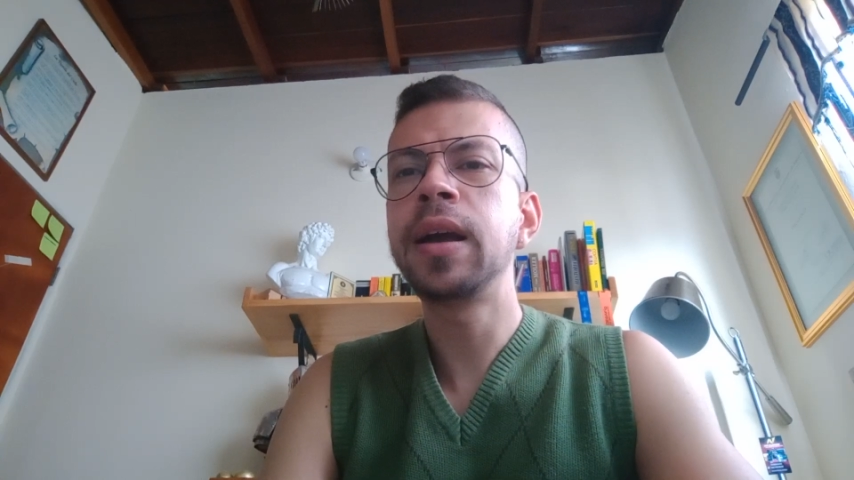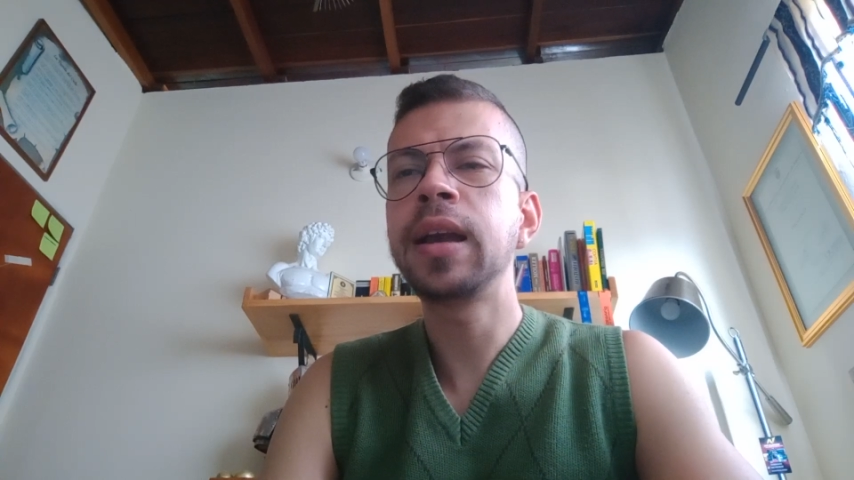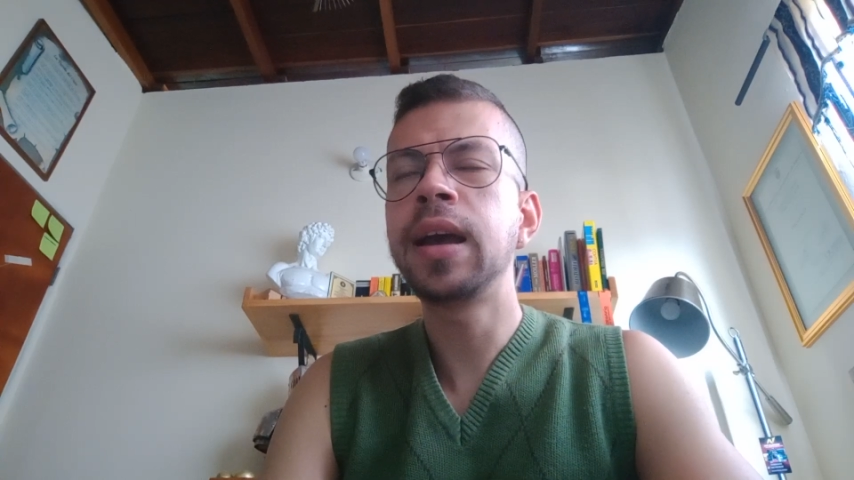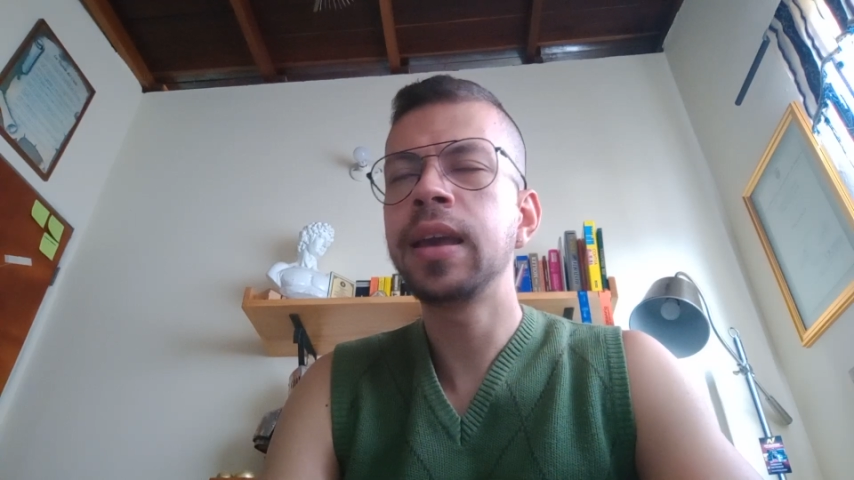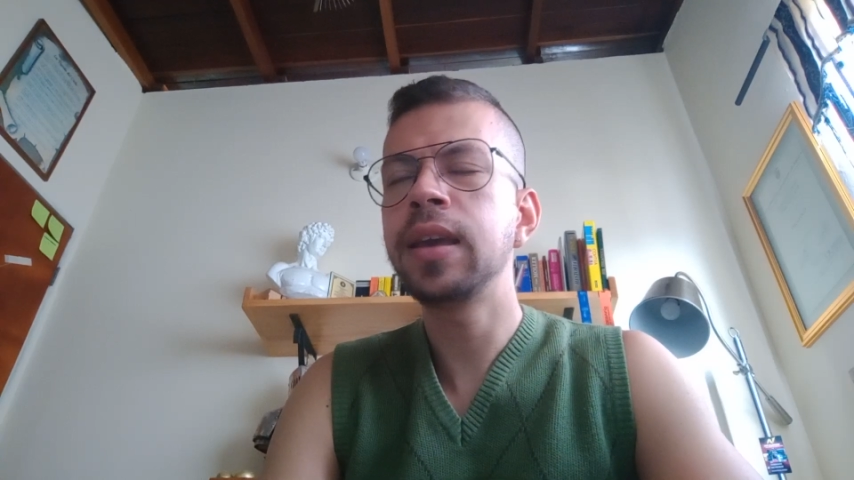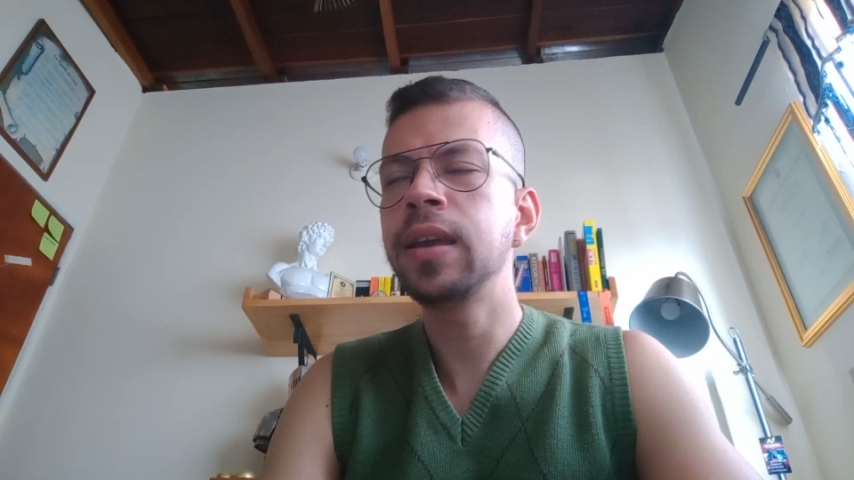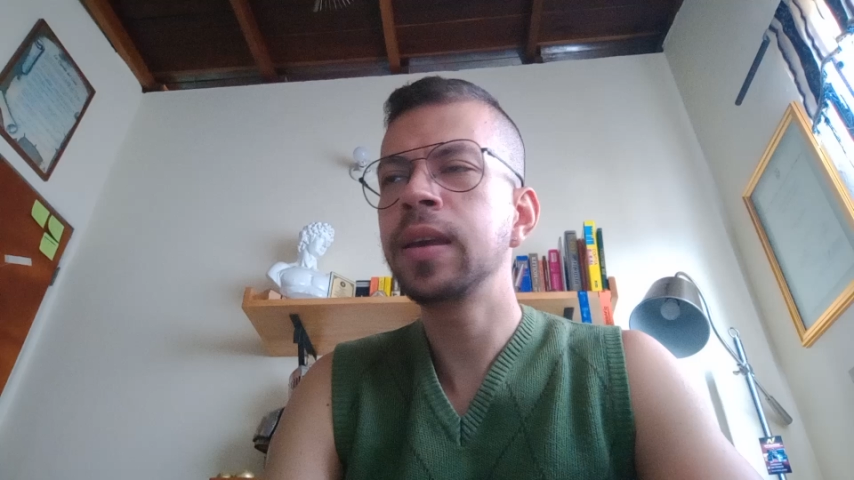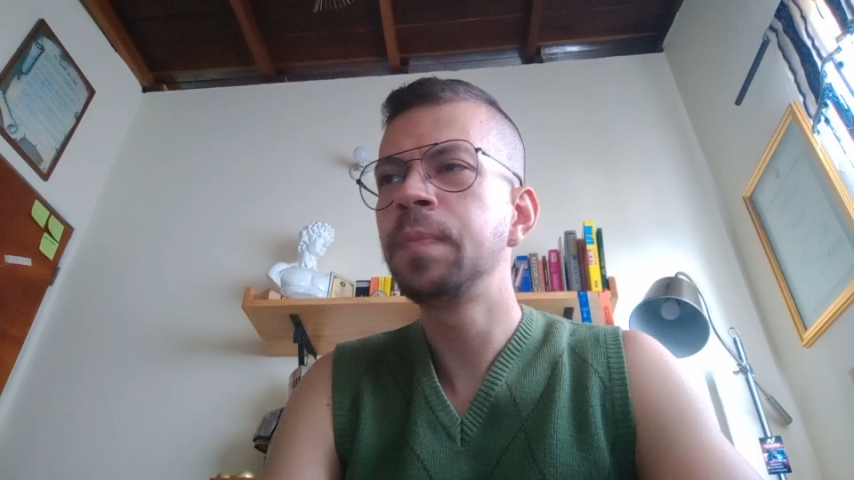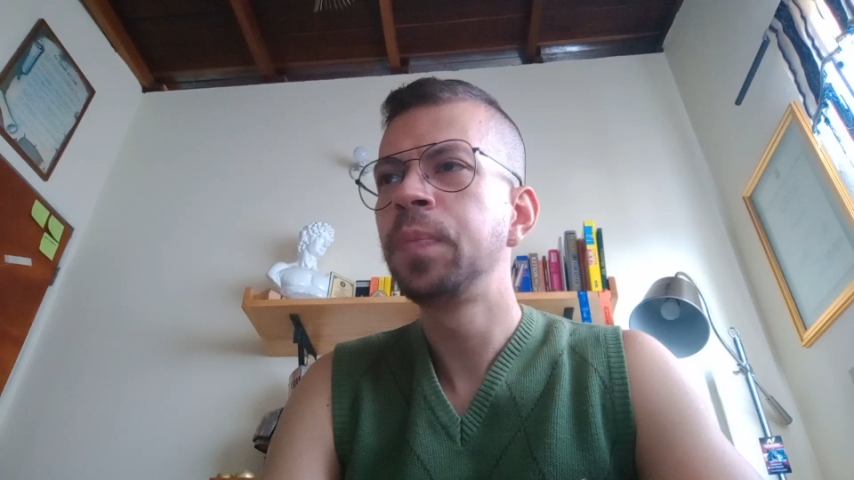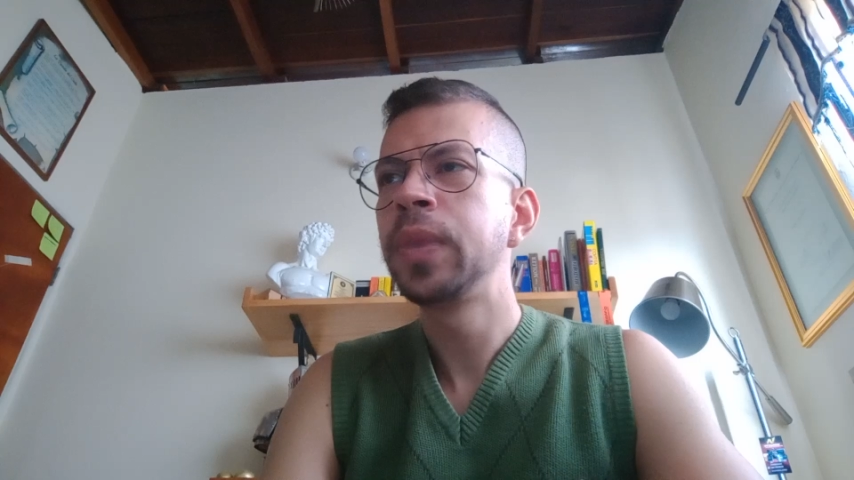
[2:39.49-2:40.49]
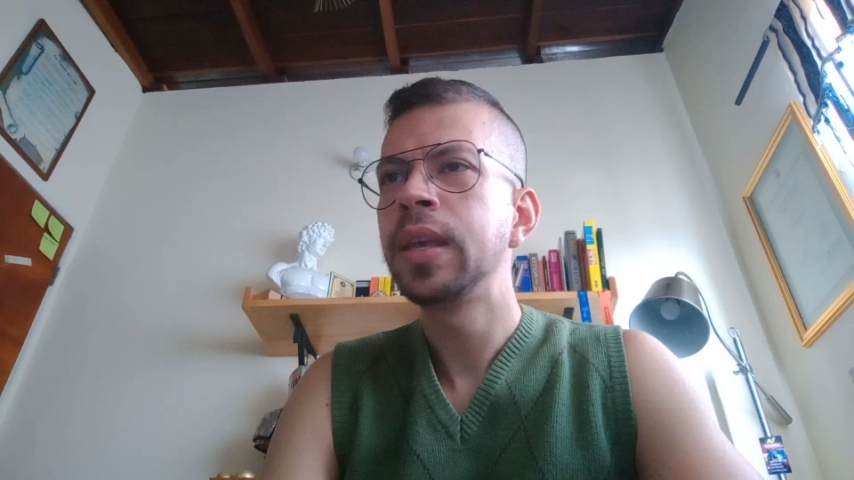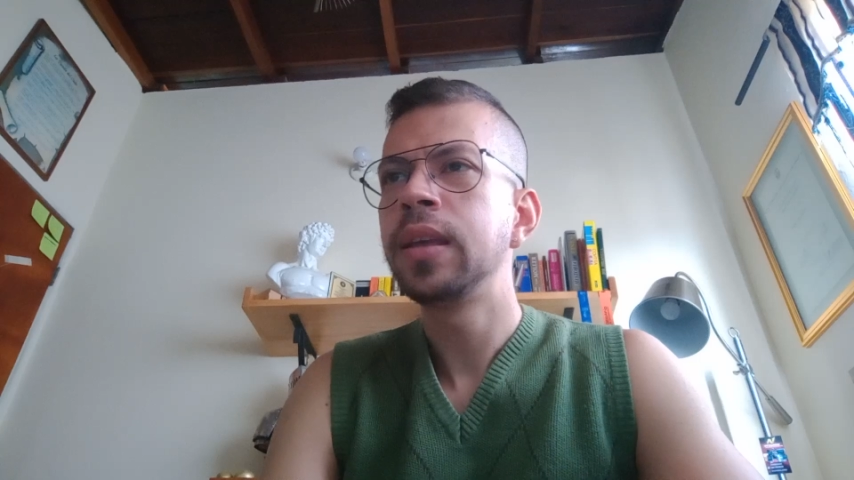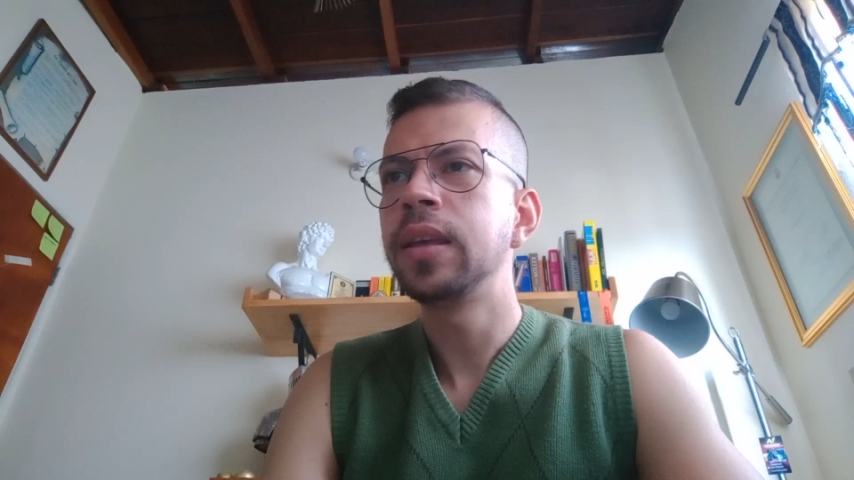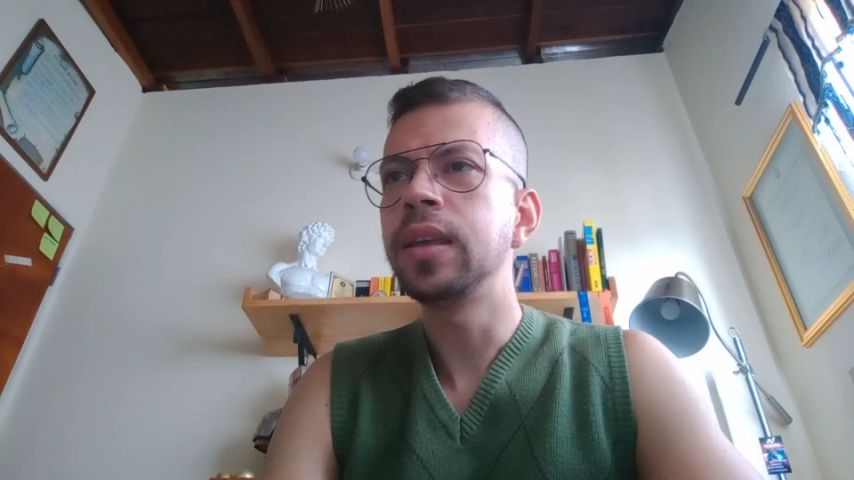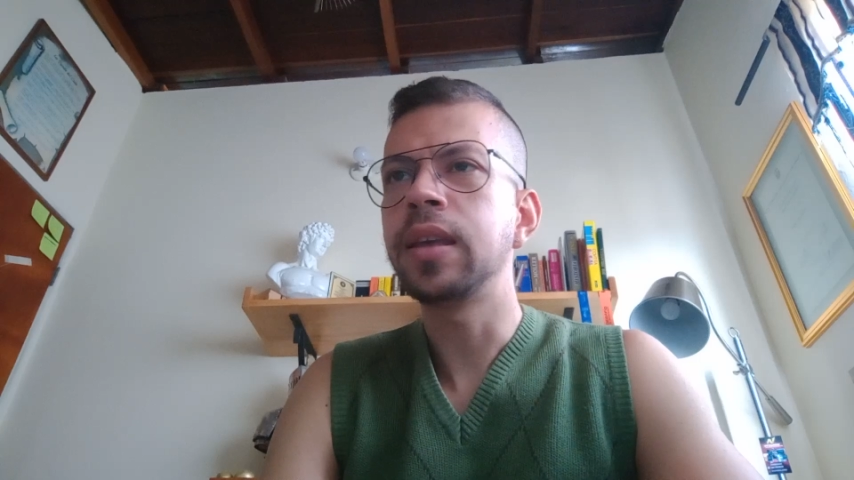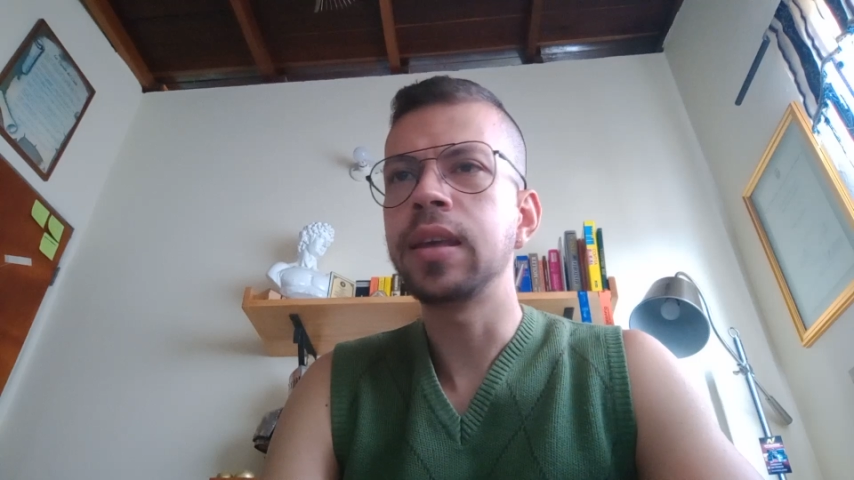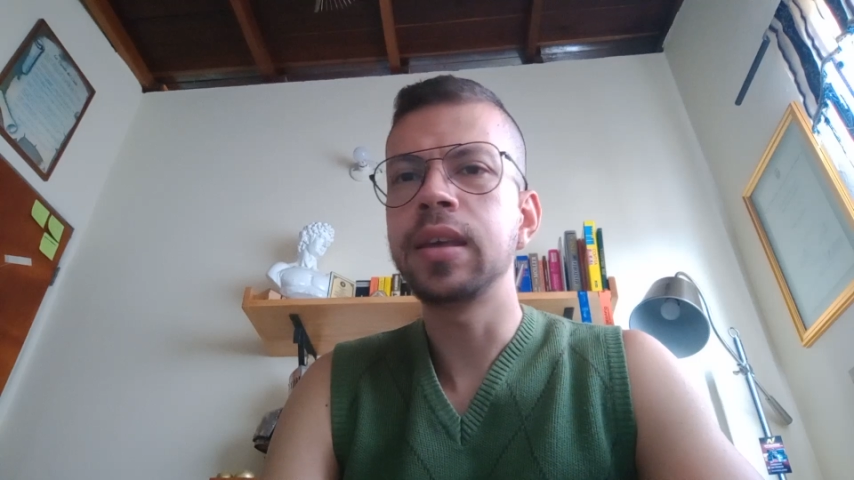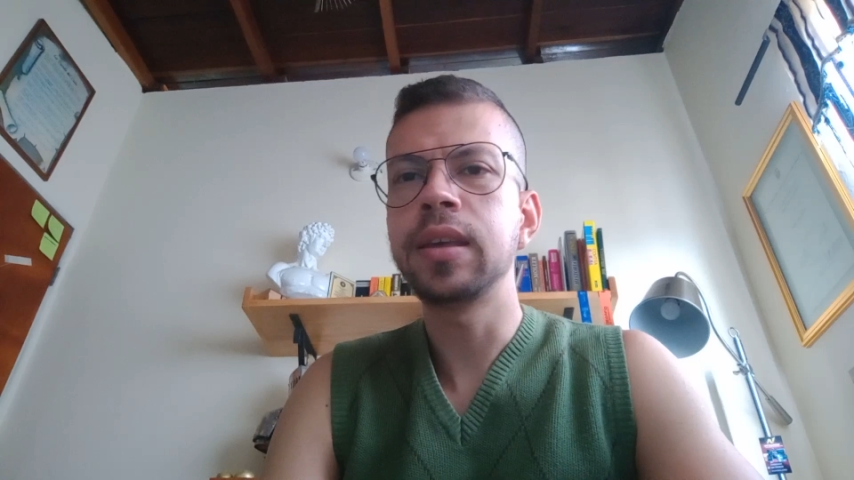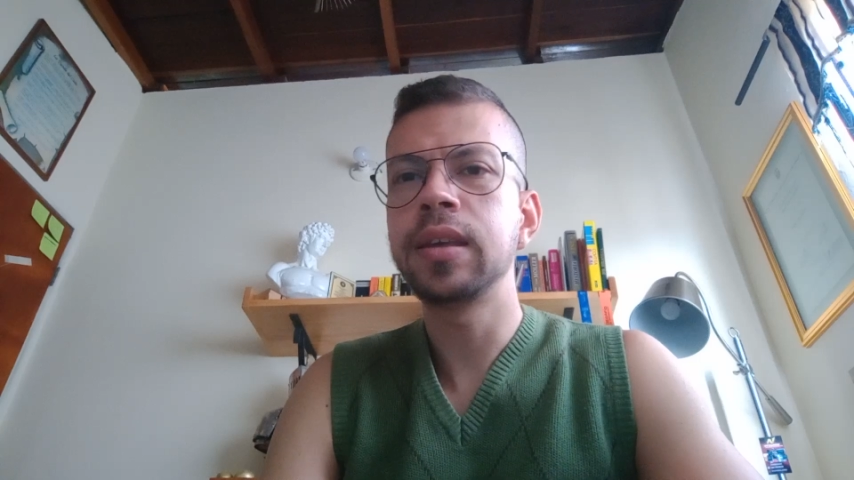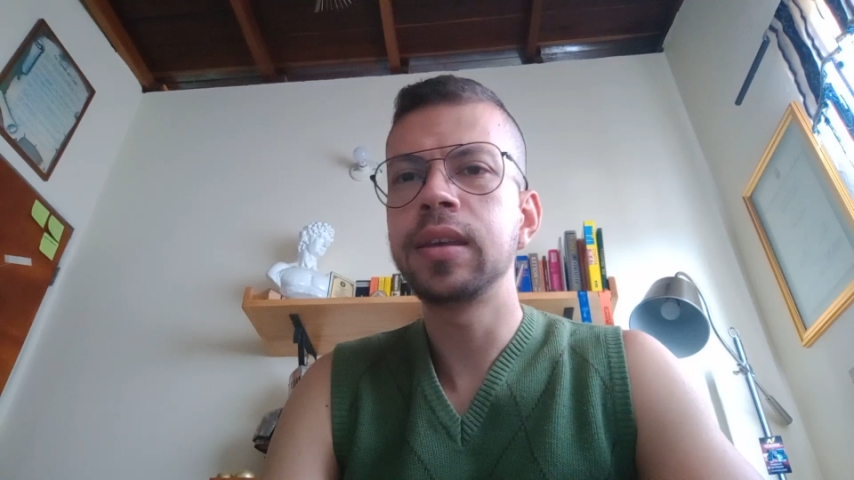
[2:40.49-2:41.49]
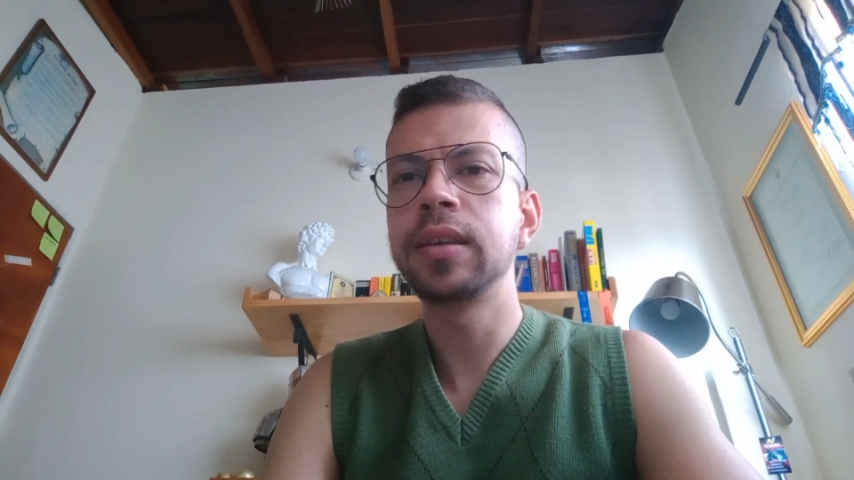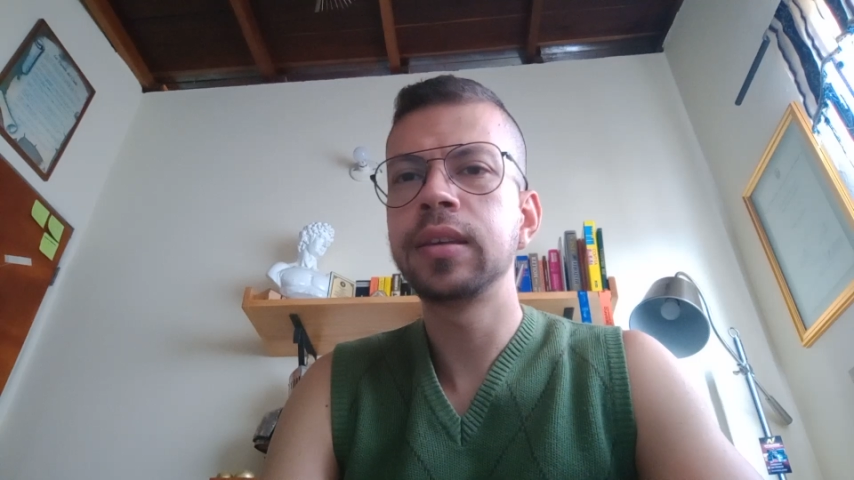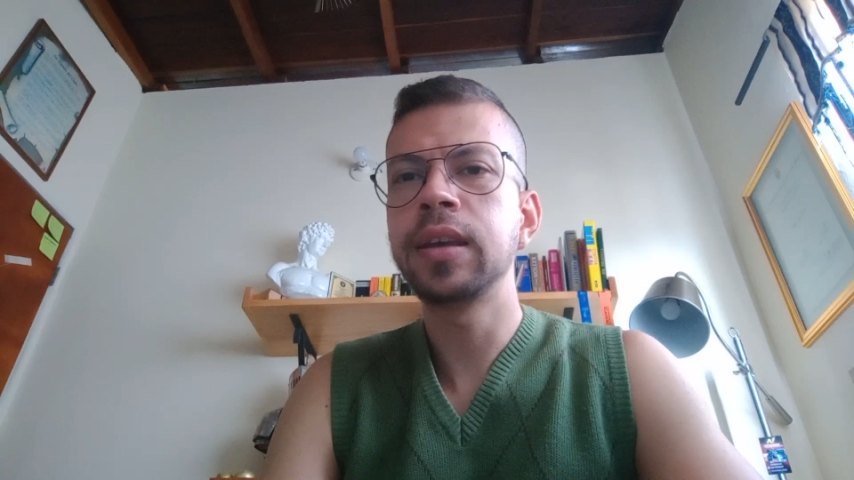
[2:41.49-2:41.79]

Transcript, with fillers: bagaje eh,